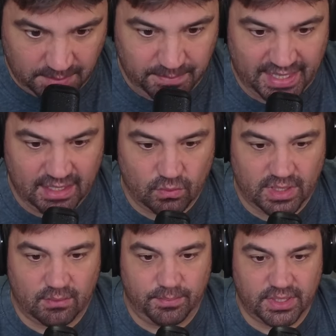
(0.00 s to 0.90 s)
¿vale?
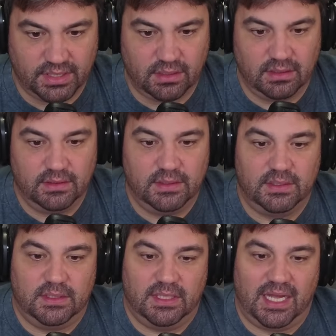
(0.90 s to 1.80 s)
Curar un poquito.
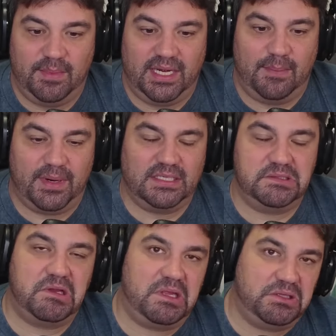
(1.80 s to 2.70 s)
A mi Lapras,
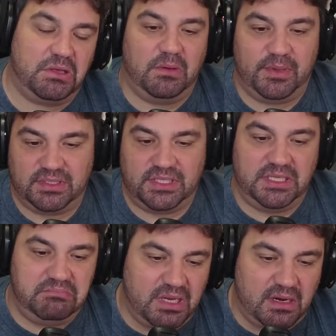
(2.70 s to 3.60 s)
no del todo, pero
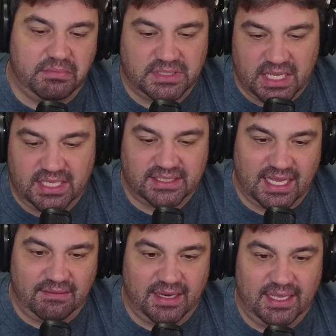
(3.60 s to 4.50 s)
sí, bueno, pues ahí
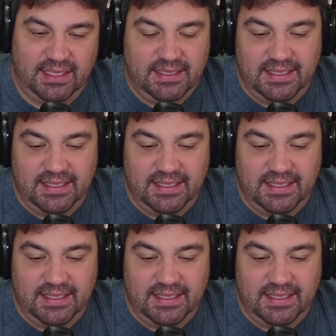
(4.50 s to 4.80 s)
está, ¿vale?